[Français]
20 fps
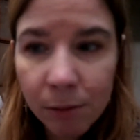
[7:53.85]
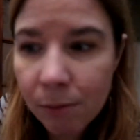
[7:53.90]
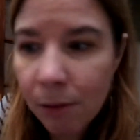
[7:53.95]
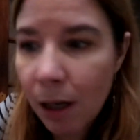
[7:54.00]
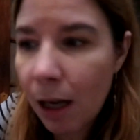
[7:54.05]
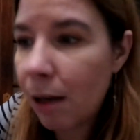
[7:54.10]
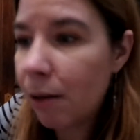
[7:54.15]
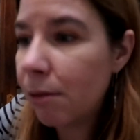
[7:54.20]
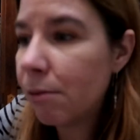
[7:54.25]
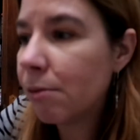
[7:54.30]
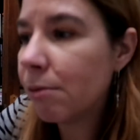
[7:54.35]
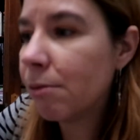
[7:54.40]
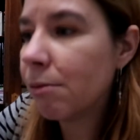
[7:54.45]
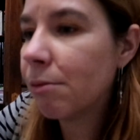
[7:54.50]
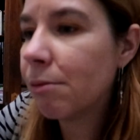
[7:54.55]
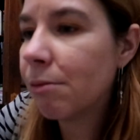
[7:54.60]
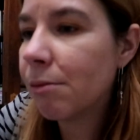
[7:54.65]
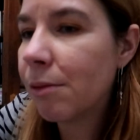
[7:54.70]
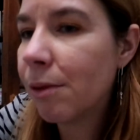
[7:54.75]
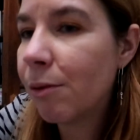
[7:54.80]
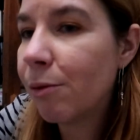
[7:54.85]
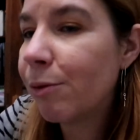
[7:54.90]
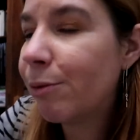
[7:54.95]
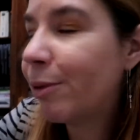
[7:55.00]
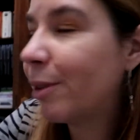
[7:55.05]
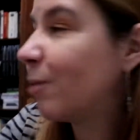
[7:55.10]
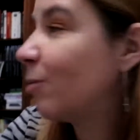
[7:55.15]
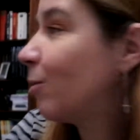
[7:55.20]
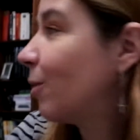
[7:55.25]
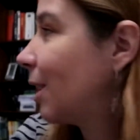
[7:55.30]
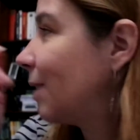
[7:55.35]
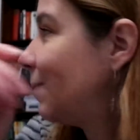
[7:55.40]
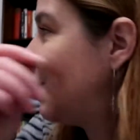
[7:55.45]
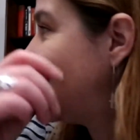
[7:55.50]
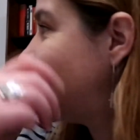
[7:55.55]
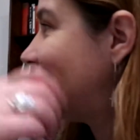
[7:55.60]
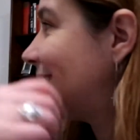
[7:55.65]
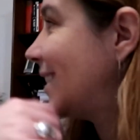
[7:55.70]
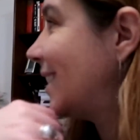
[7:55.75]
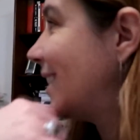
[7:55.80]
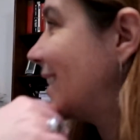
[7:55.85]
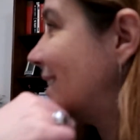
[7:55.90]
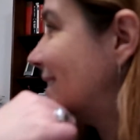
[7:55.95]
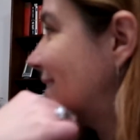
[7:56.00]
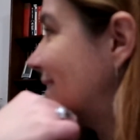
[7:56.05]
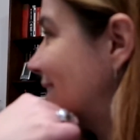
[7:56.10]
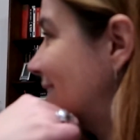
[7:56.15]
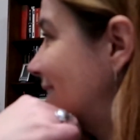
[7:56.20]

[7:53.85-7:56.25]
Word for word: Voilà, on, révise les...